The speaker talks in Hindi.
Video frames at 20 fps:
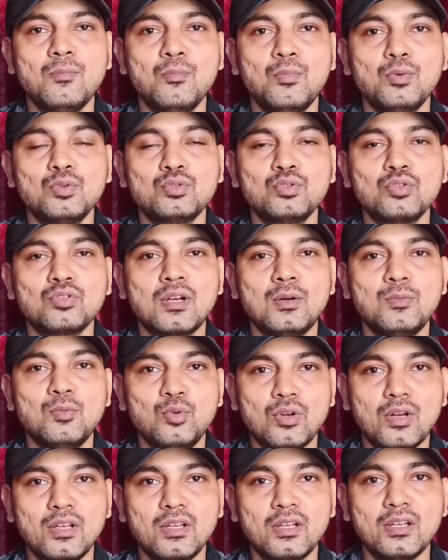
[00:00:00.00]
वो दोस्तों कम
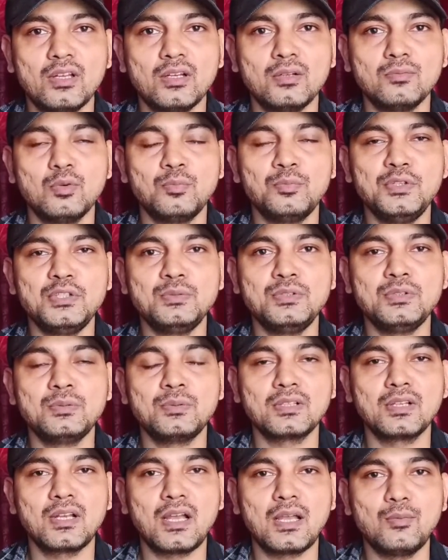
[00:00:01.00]
हो रहे हैं वो बीच बीच
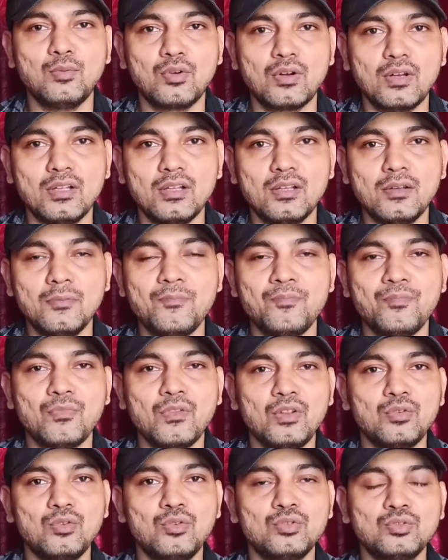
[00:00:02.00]
में से गायब हो रहे हैं
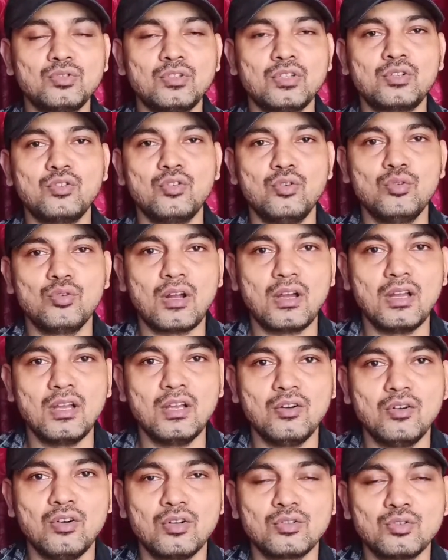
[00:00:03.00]
तो दोस्तों ये क्यों हो रहा है
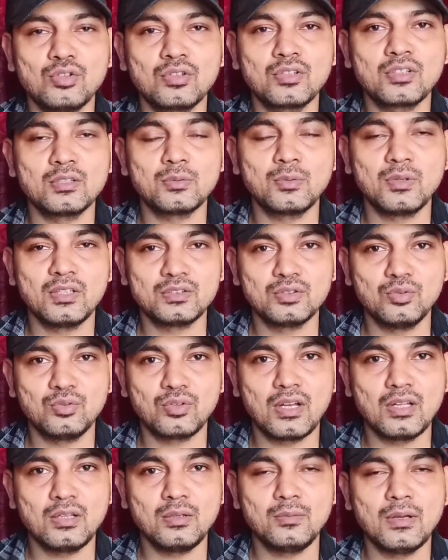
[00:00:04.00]
और दोस्तों किस वजह से हो
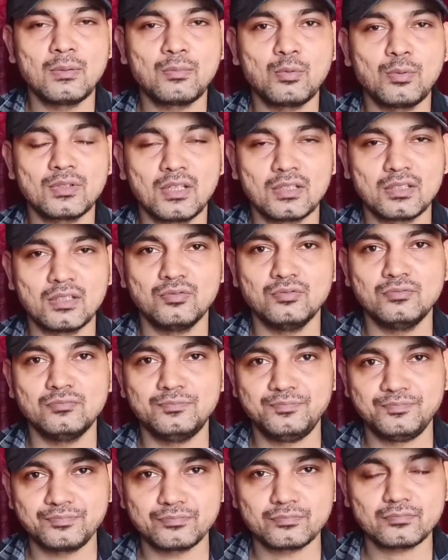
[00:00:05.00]
रहा है ये मैं आपको बताता हूँ
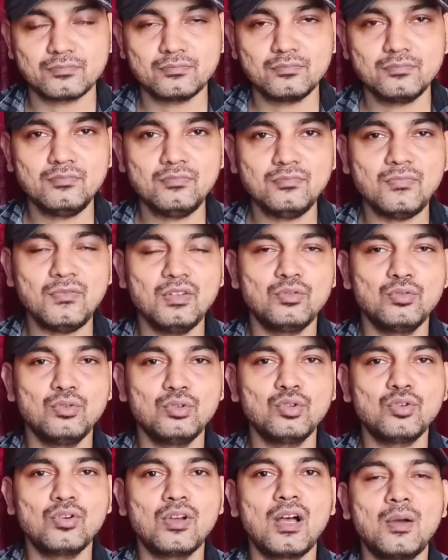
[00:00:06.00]
तो
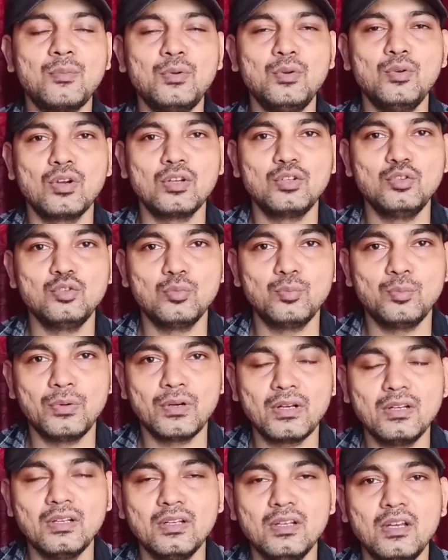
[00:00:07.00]
दोस्तों काफ़ी लोग हैं यूट्यूब
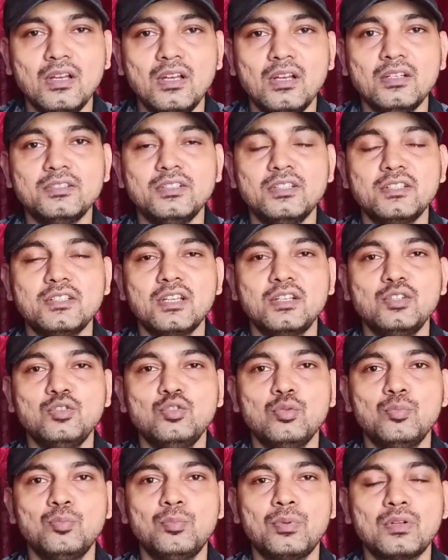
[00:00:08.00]
पर जिनके
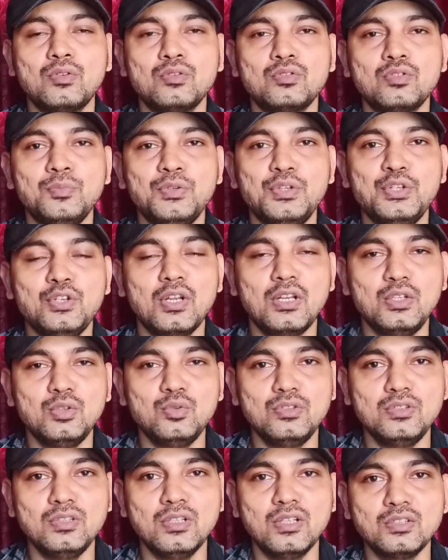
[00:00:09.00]
यूट्यूब पर दोस्तों वीडियो डली
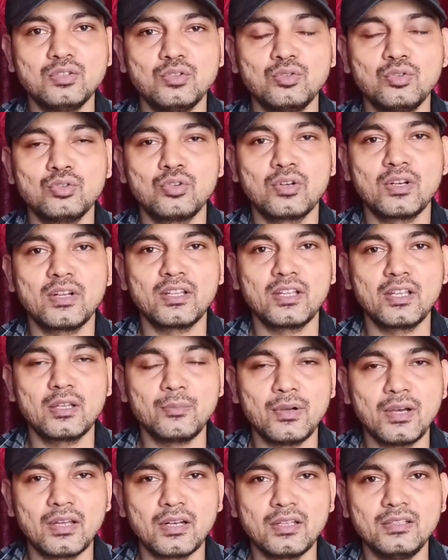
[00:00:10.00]
हुई हैं जो दोस्तों रैंकिंग
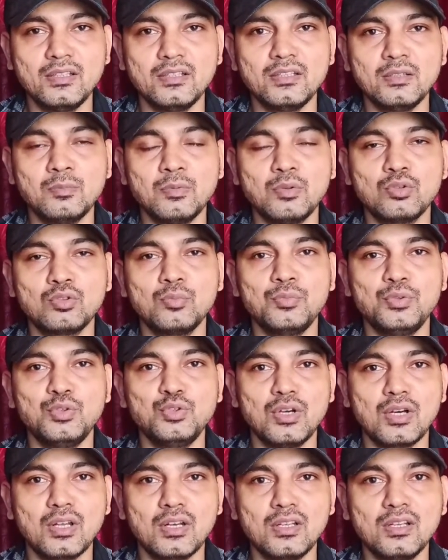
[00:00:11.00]
में आ रही हैं जिन पर दोस्तों
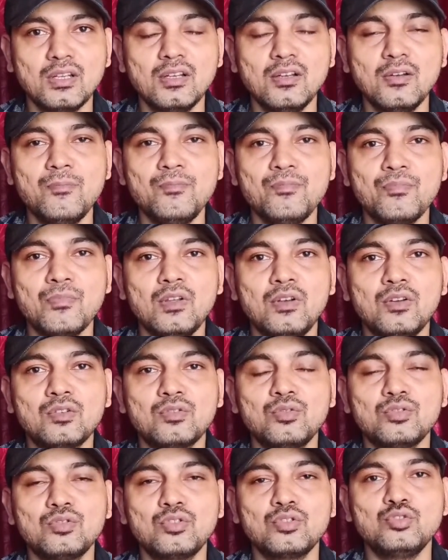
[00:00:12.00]
व्यूज आ रहे हैं
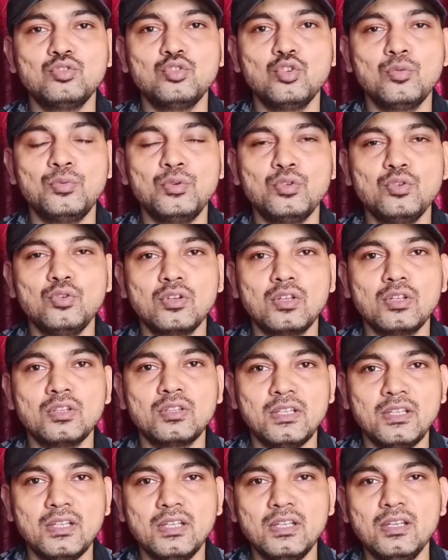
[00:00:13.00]
तो दोस्तों जो व्यूज उनके
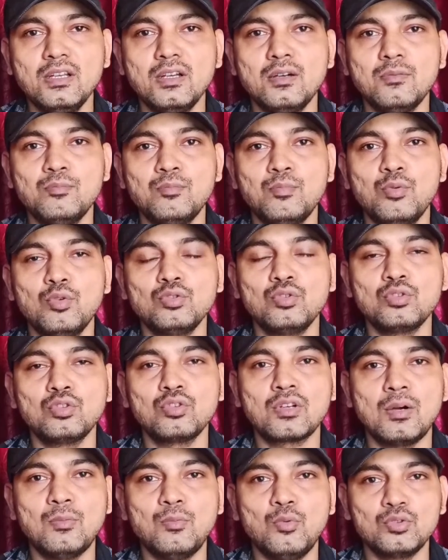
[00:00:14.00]
थे वो दोस्तों
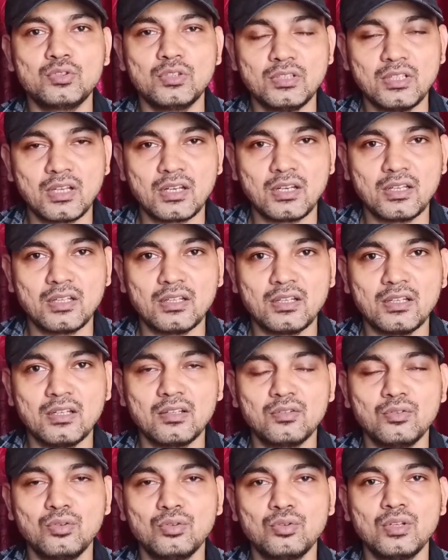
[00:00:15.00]
कम होते जा रहे हैं
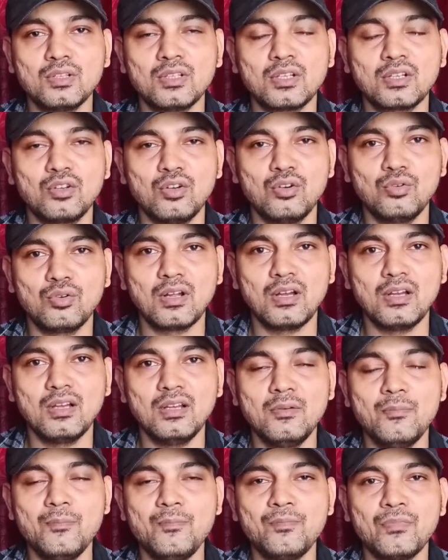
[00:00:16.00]
दोस्तों ऐसा क्यों हो रहा
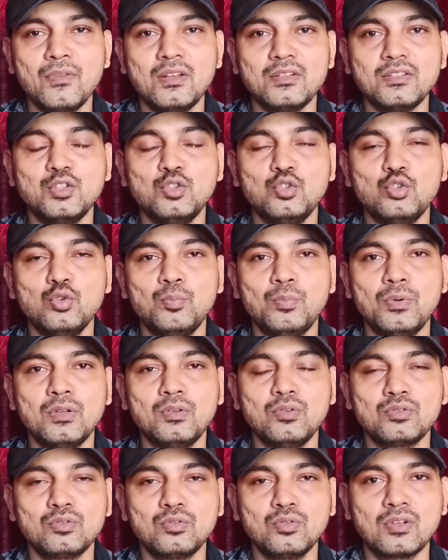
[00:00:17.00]
है यूट्यूब पे
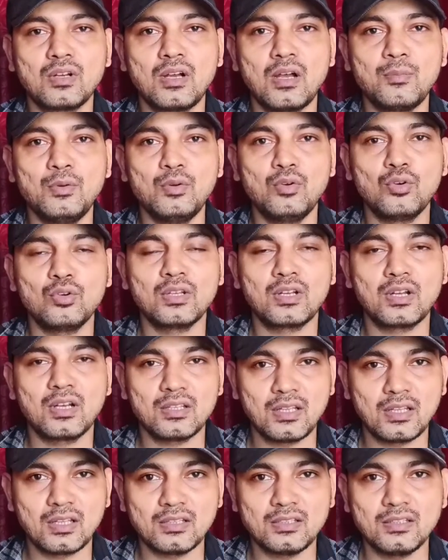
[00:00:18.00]
दोस्तों काफ़ी लोगों को
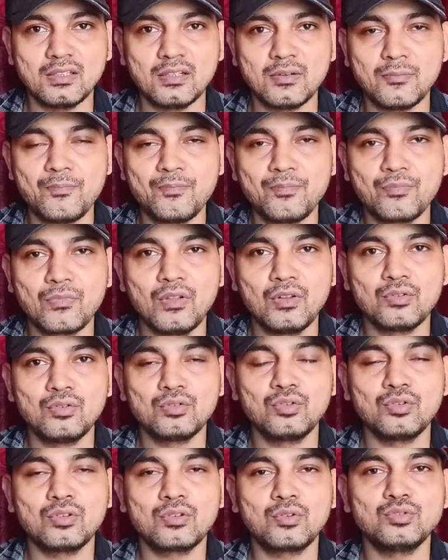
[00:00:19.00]
दिक्कत आ रही है
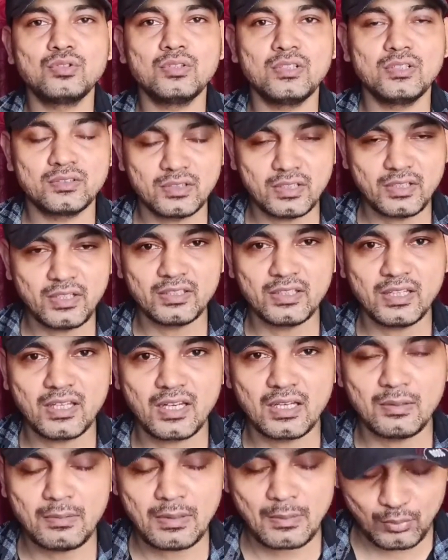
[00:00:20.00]
दोस्तों कुछ इस तरीके से आ
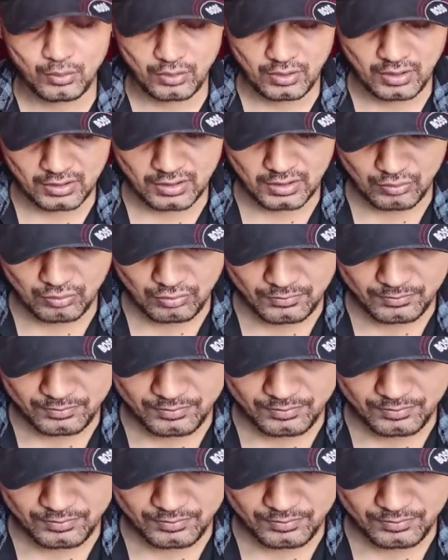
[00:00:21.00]
रहा है मैं आपको दिखाता हूँ